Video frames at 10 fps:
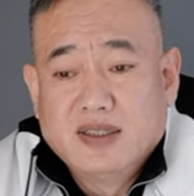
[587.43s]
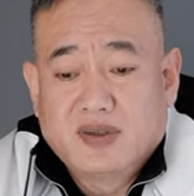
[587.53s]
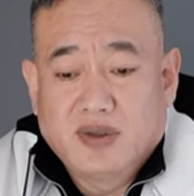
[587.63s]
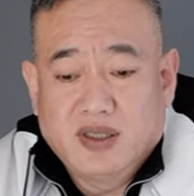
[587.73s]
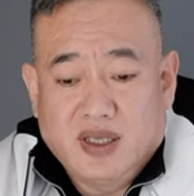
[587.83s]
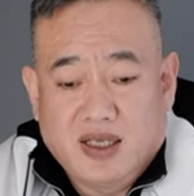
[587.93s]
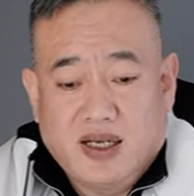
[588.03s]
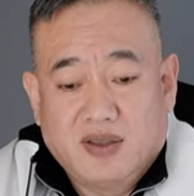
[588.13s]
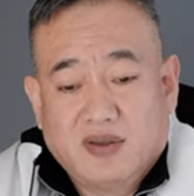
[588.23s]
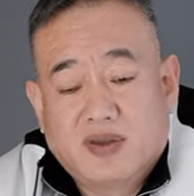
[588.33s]
所以大
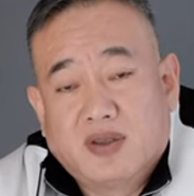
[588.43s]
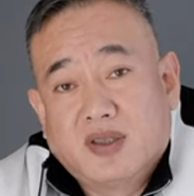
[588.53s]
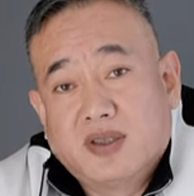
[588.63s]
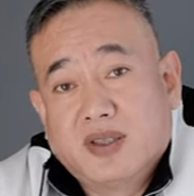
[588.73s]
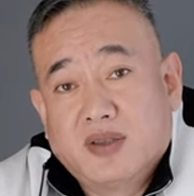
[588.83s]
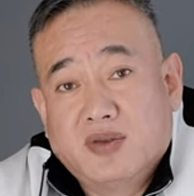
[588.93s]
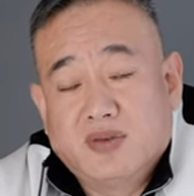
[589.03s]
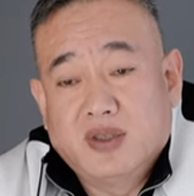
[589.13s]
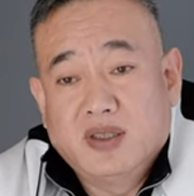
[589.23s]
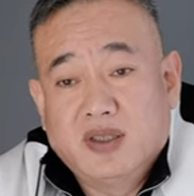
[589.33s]
家就知道这个
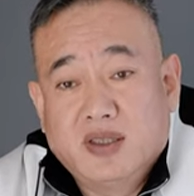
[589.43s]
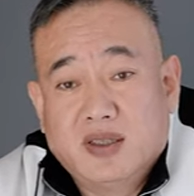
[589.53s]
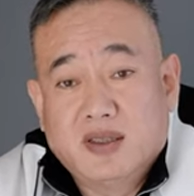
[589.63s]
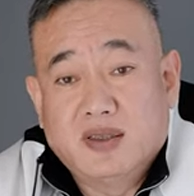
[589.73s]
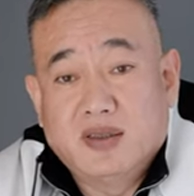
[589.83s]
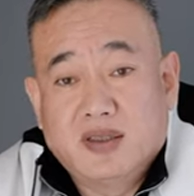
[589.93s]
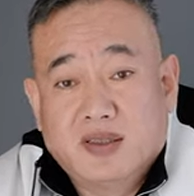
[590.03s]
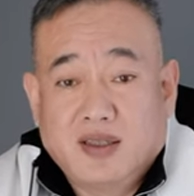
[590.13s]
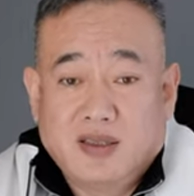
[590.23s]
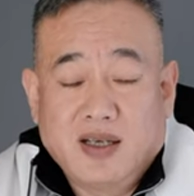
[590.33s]
土地的这个这
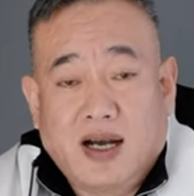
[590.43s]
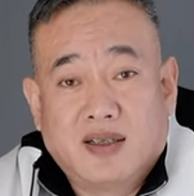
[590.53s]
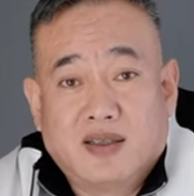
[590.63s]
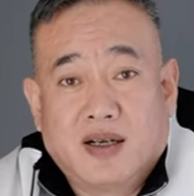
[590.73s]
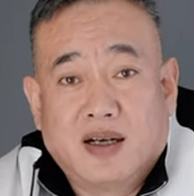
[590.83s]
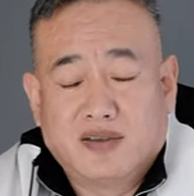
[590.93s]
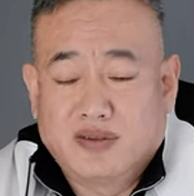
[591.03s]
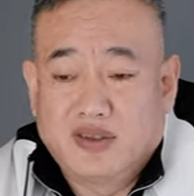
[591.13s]
个这个价值啊，